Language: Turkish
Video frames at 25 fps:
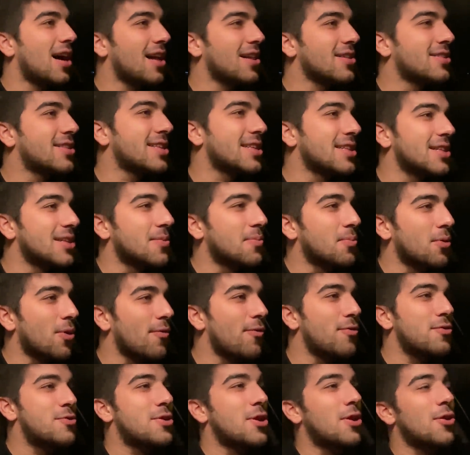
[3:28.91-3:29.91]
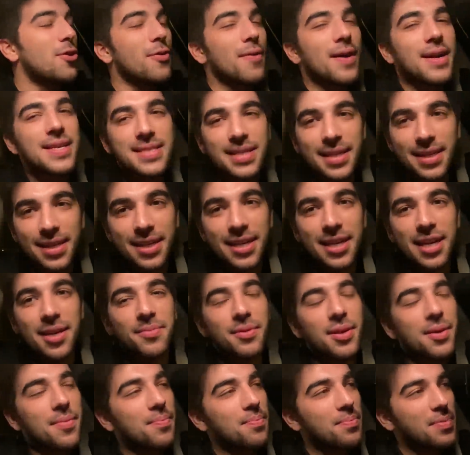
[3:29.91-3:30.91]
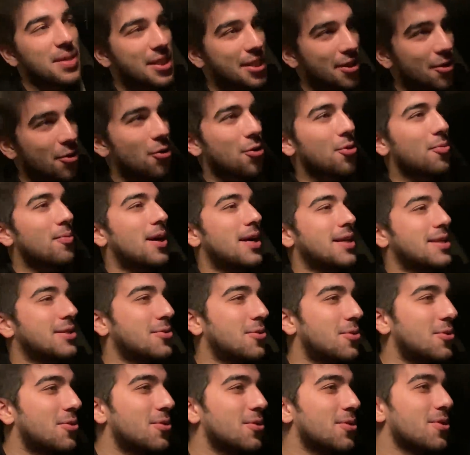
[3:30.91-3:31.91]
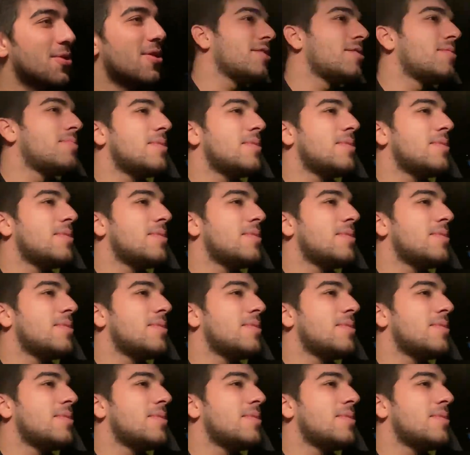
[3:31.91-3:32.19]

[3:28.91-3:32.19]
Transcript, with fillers: 6 yıllık profesyonel üniversite kariyerimde bitiriyorum artık okulu.